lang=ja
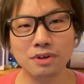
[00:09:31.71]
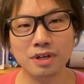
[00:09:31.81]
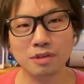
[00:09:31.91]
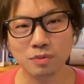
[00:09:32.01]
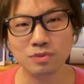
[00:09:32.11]

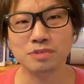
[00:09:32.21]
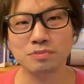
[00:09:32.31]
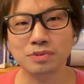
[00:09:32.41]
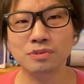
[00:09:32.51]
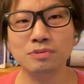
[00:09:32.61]
あもう自
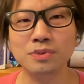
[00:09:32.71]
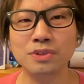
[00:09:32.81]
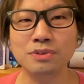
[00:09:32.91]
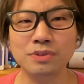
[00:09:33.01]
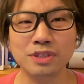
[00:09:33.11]
分の思
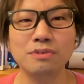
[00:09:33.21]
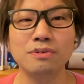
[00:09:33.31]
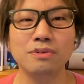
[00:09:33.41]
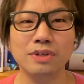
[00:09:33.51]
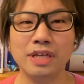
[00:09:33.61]
い通り
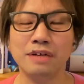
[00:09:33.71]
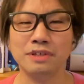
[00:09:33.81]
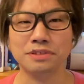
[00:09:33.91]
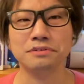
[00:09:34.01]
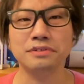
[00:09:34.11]
の江川
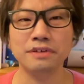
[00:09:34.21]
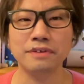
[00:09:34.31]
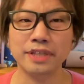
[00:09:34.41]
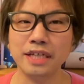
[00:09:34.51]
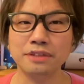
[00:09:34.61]
卓で
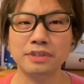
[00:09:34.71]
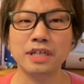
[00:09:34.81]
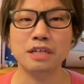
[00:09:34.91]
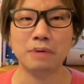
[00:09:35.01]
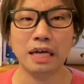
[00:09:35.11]
はないと
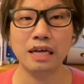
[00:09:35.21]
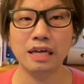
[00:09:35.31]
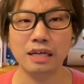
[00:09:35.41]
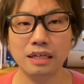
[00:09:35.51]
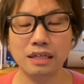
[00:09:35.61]
なれば
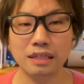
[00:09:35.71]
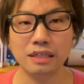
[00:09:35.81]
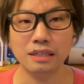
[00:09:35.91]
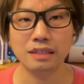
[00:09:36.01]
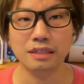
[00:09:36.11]

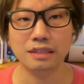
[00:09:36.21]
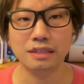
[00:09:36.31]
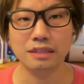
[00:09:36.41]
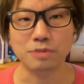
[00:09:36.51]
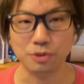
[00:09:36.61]

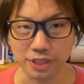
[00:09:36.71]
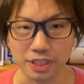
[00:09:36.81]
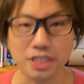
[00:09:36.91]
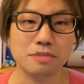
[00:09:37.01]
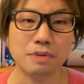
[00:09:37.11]
身を引い
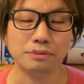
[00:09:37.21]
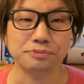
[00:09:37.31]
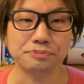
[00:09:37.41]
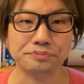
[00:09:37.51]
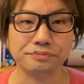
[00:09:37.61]
てしま
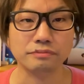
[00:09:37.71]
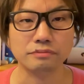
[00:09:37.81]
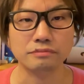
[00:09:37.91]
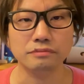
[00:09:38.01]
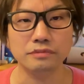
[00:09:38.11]

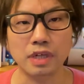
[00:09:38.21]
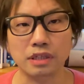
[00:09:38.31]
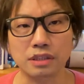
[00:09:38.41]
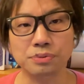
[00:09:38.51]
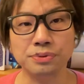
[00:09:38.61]
う、なん
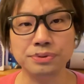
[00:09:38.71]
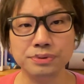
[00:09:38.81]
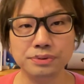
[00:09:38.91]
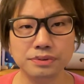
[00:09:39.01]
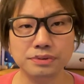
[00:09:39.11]
かそう
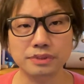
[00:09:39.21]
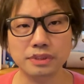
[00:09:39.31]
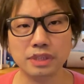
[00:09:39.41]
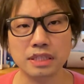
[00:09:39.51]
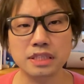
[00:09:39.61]
いう
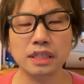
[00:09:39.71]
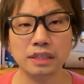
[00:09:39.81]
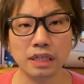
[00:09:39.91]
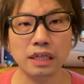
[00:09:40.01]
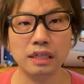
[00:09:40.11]
感じか
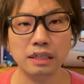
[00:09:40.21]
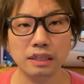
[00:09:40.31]
な。